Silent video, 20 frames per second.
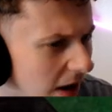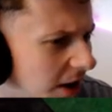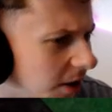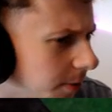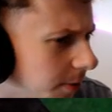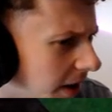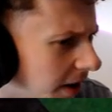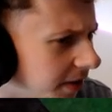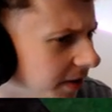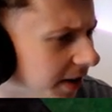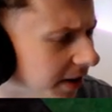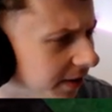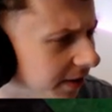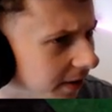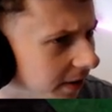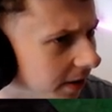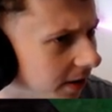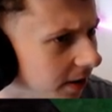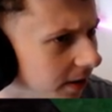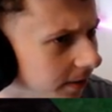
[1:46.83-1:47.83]
Erstmal
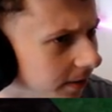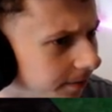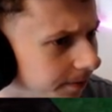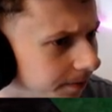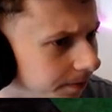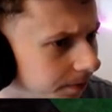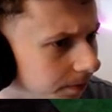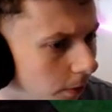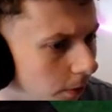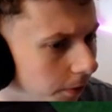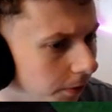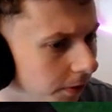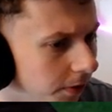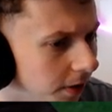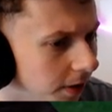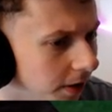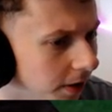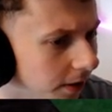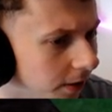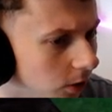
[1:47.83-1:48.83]
antesten, ja?
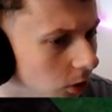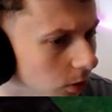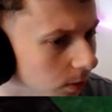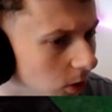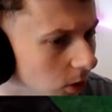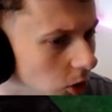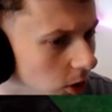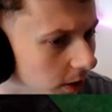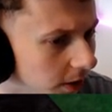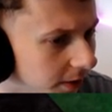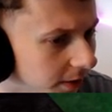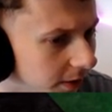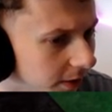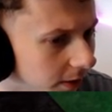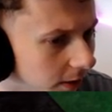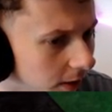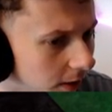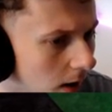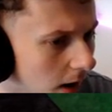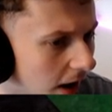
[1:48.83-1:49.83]
15, ja, ist ja schon mal scheiße.
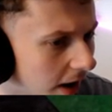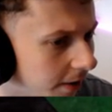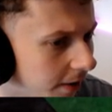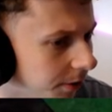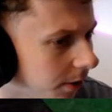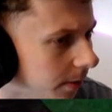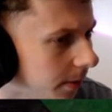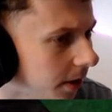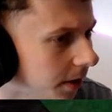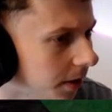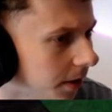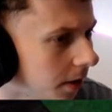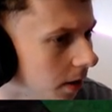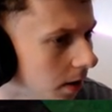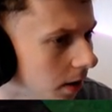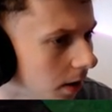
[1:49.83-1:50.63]
Ja, was soll ich machen?